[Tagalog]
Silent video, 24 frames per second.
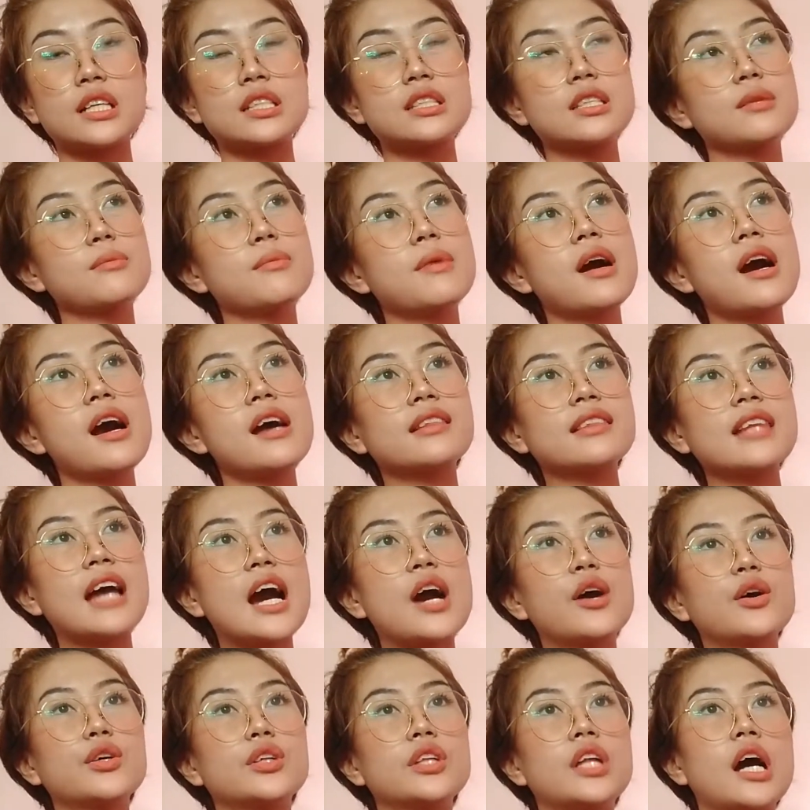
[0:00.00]
kasi mga
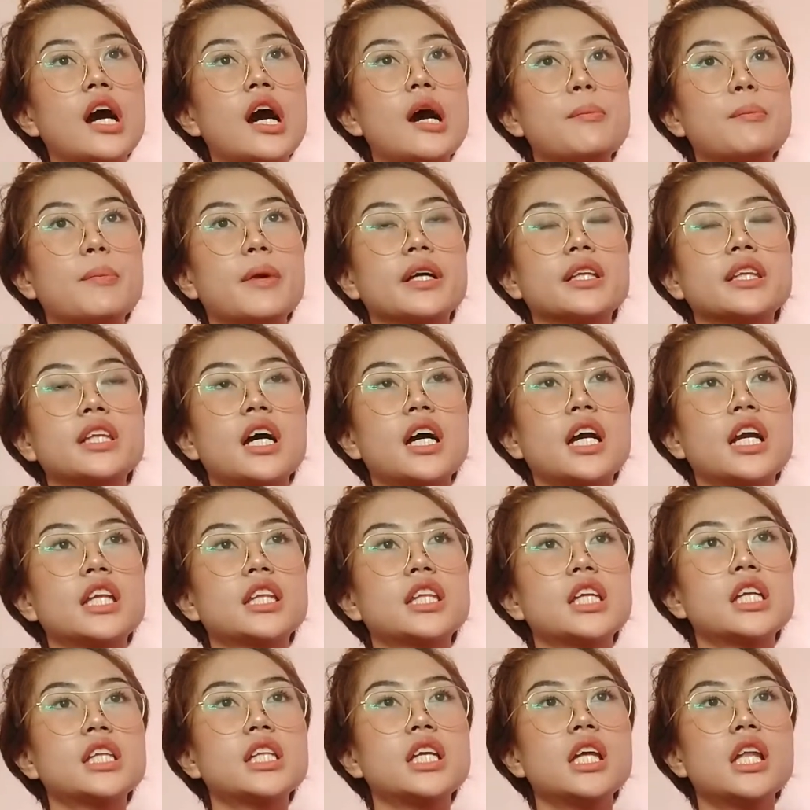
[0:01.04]
tao na kapag
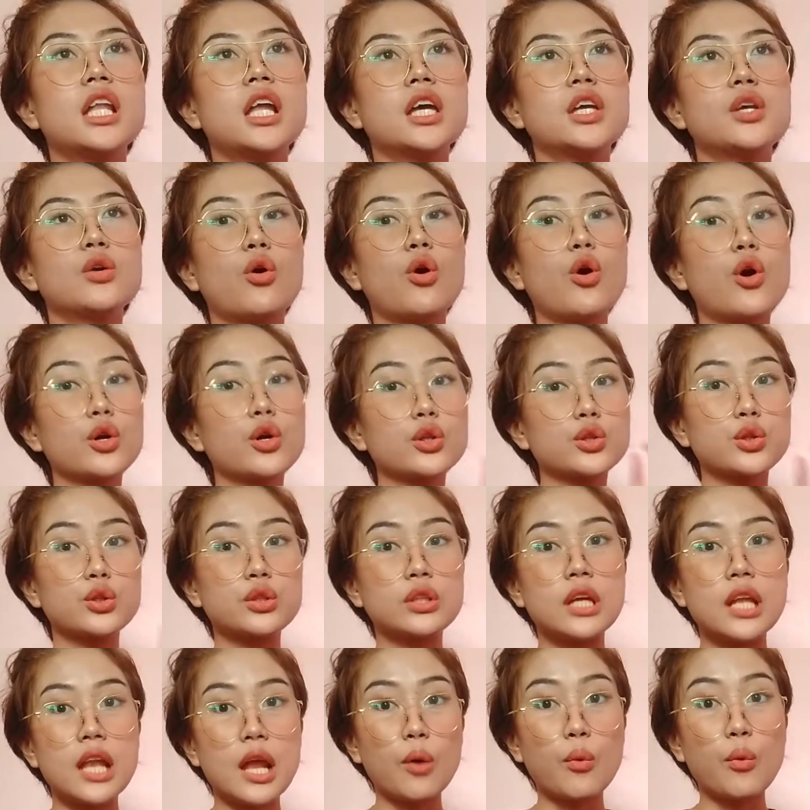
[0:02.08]
nakita nila yung cotton
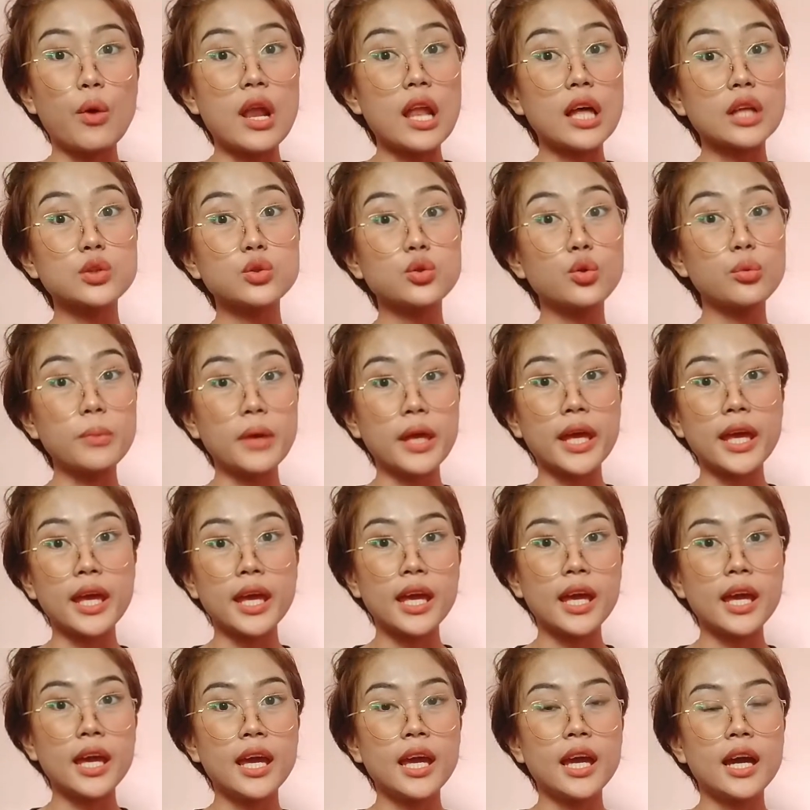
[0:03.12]
nila walang dumi,
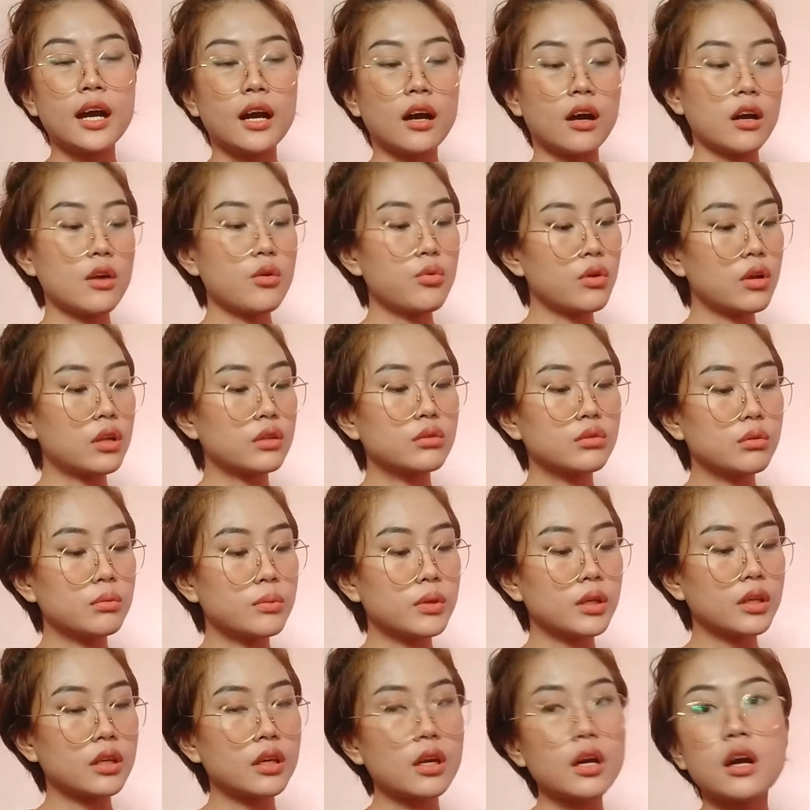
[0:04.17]
ay walang
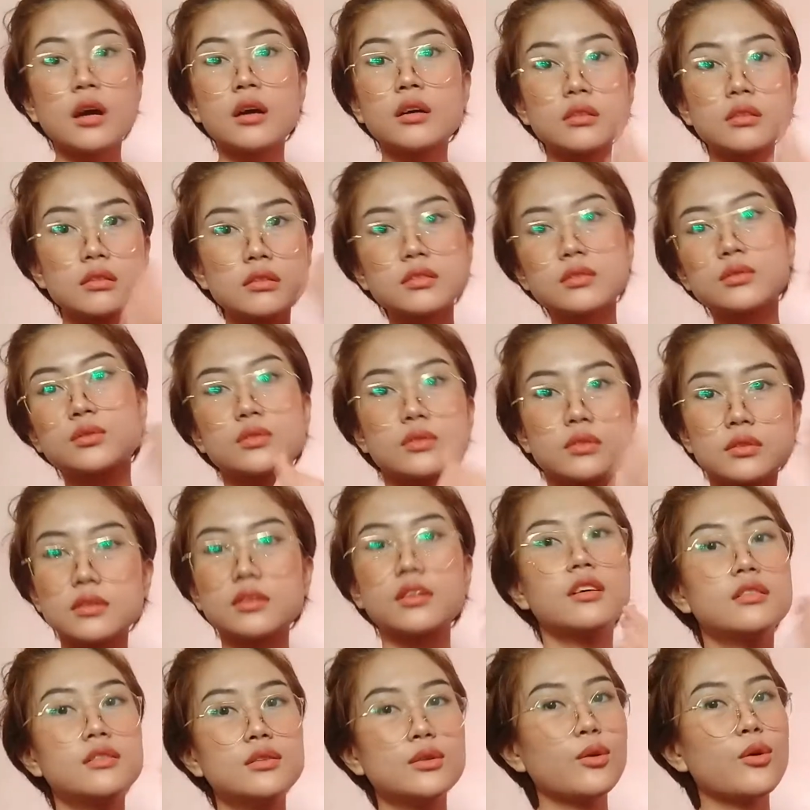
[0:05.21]
dumi,
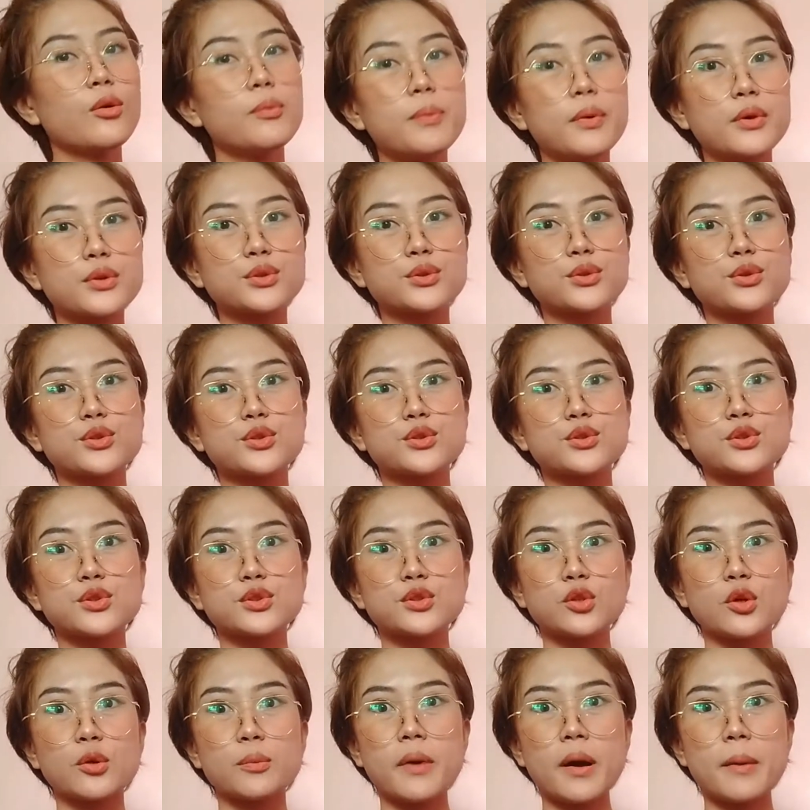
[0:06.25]
gano'n ko
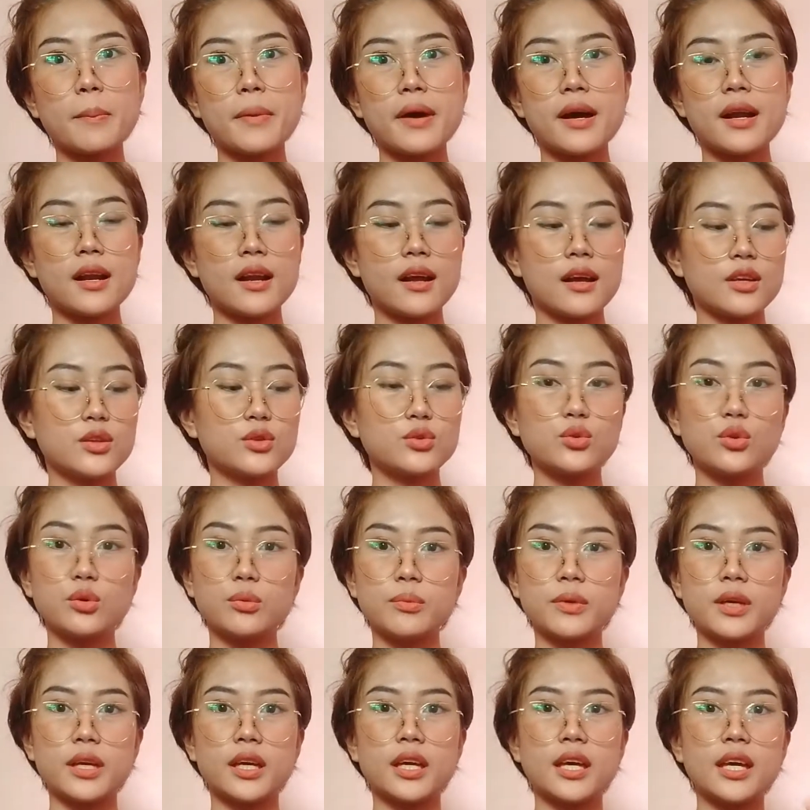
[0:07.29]
poskuskus ko pa para yung
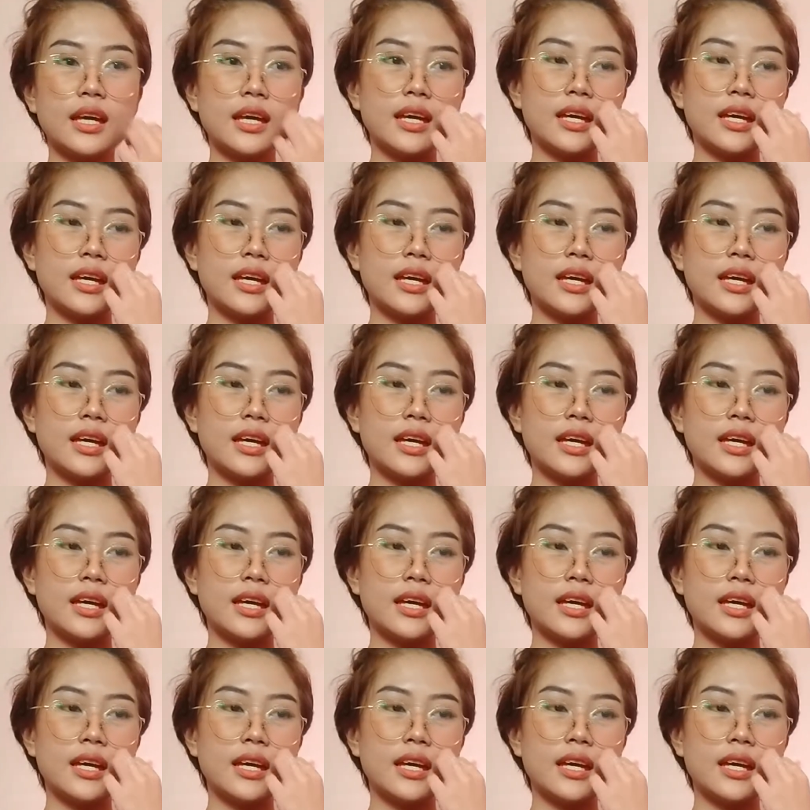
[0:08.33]
dumi.